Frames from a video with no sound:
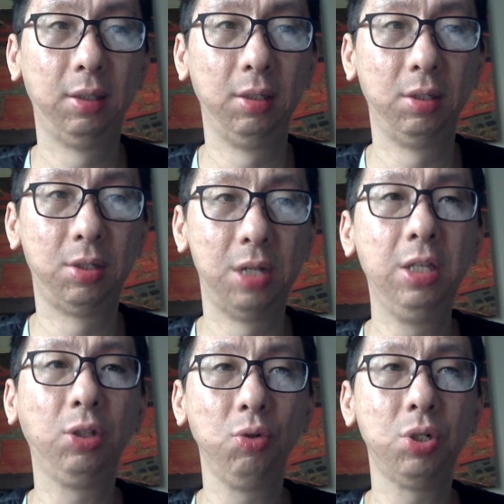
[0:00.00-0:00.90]
嗯，人
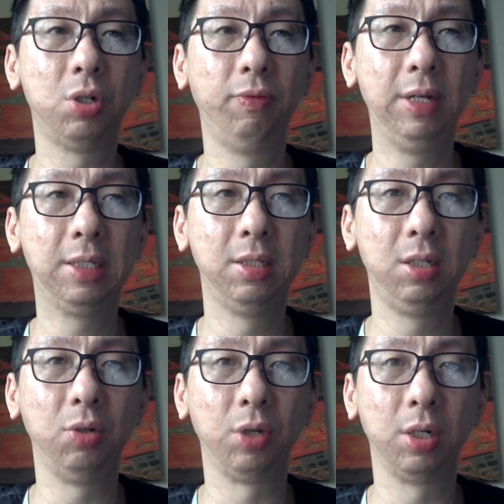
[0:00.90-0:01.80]
家都是为自己
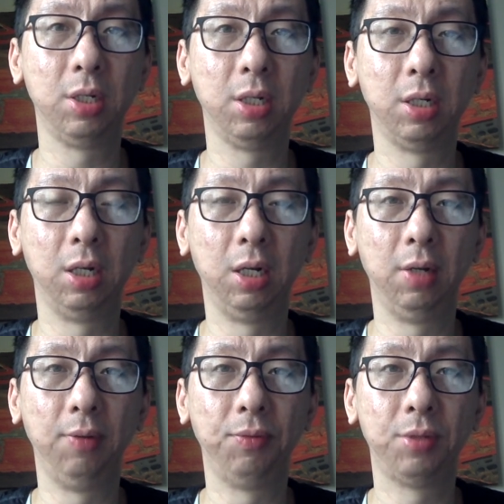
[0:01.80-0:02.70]
有一个这
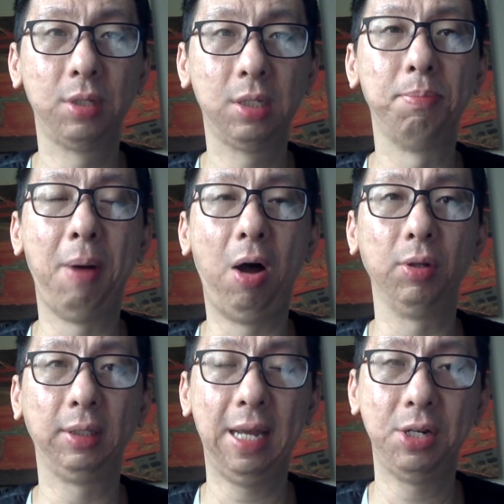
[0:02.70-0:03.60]
个自
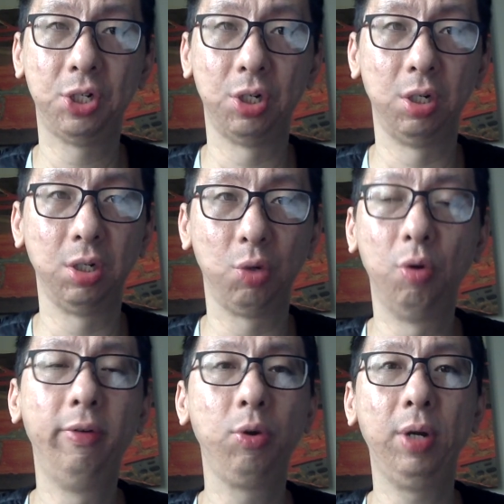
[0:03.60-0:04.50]
保的，但是这
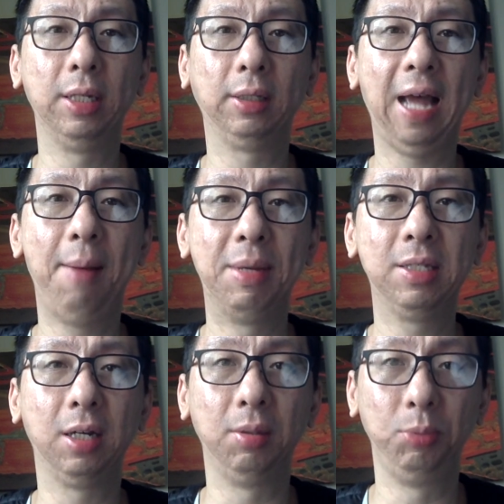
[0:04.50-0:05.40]
郭文贵呢，他没
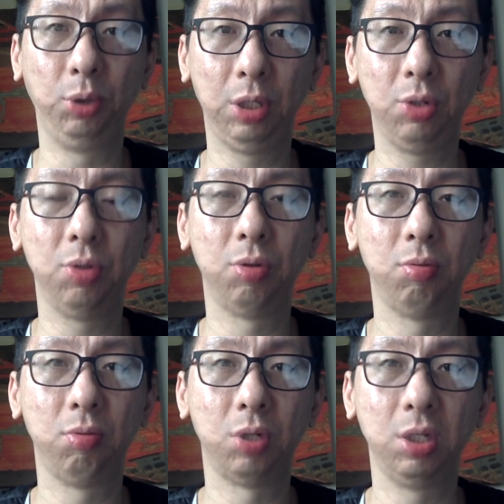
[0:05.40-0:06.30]
想那么多，他就。
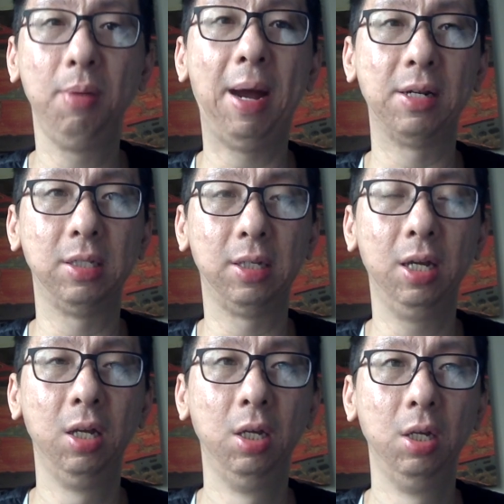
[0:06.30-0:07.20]
直接把这
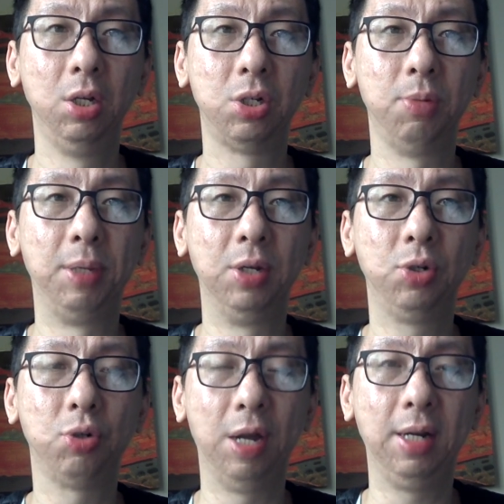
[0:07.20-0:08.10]
些视频
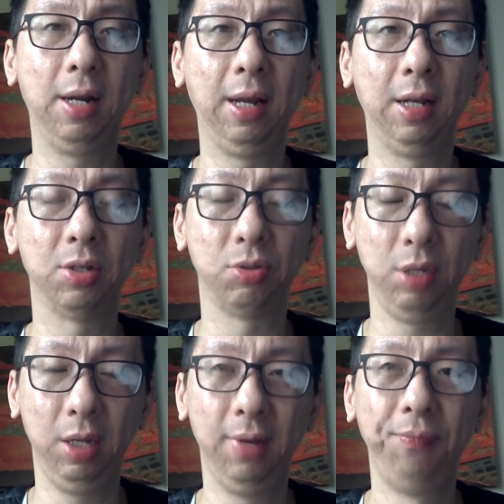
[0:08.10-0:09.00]
传上来了，所
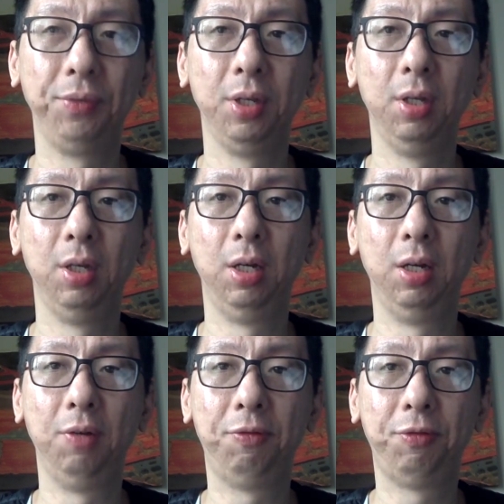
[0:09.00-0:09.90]
以，
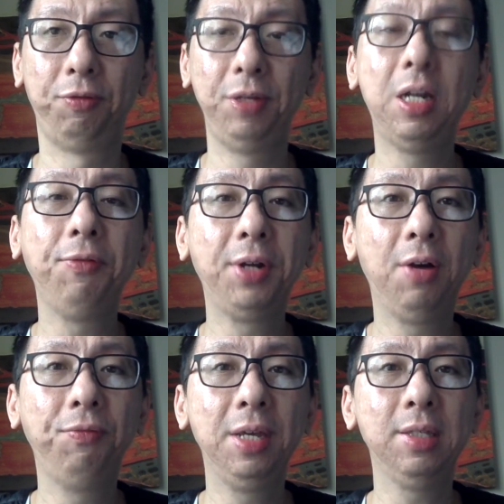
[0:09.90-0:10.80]
呃，非常非
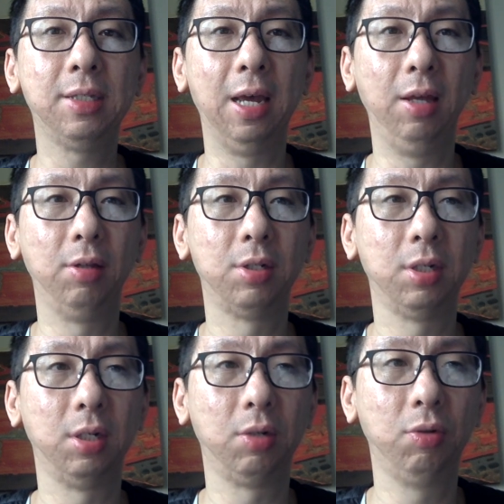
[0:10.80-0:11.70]
常危险。这
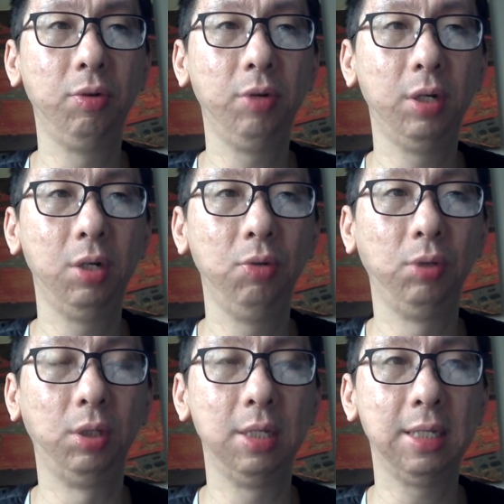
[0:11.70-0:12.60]
个郭文贵和路
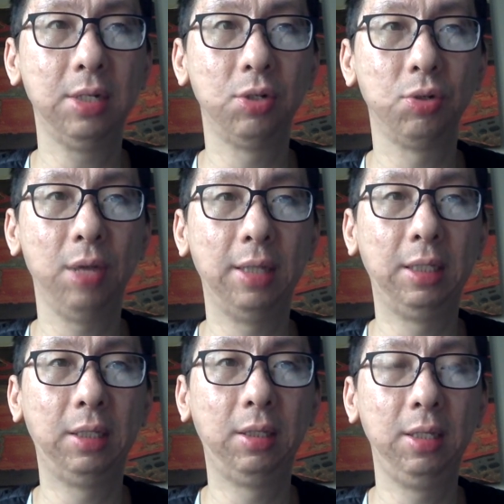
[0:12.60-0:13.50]
德现在是冲在
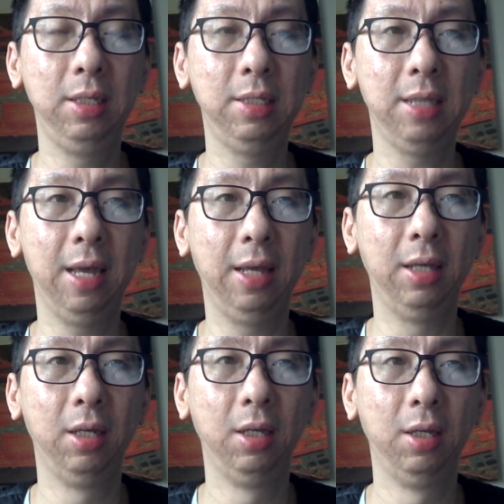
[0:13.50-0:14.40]
第一线，
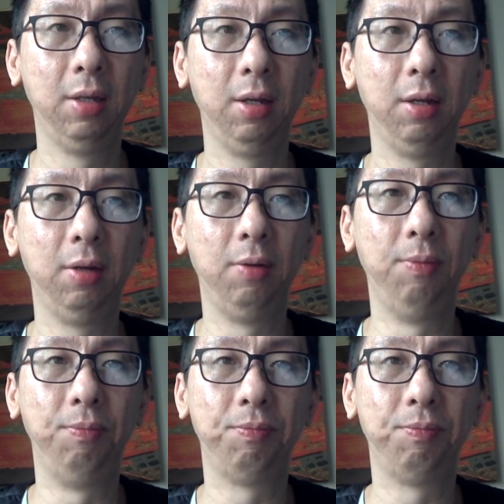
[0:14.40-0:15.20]
呃，